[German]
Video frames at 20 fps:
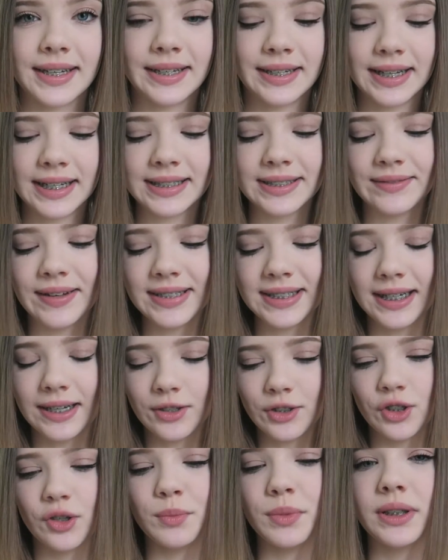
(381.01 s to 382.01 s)
Das war's dann
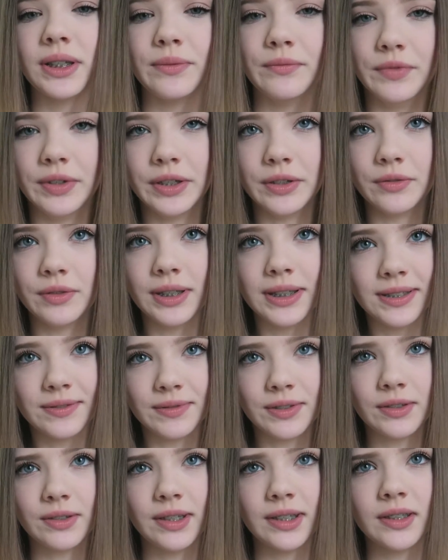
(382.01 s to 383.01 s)
auch schon mit dem Video. Das
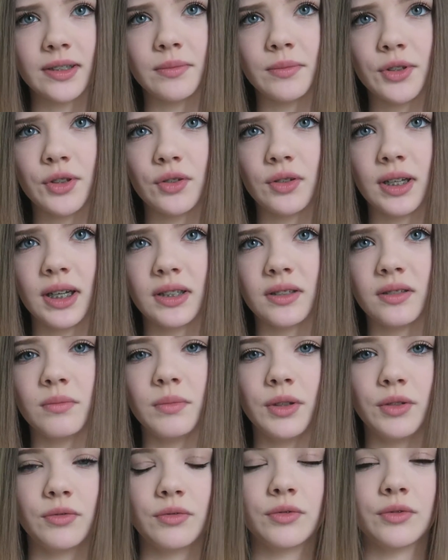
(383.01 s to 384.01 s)
Video geht nämlich schon 13
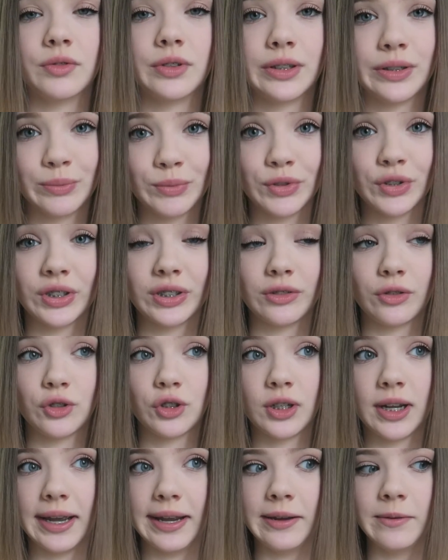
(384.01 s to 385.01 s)
Minuten und ich muss es noch
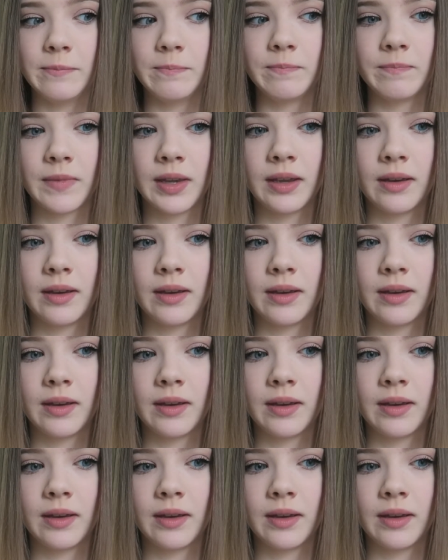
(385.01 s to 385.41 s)
schneiden.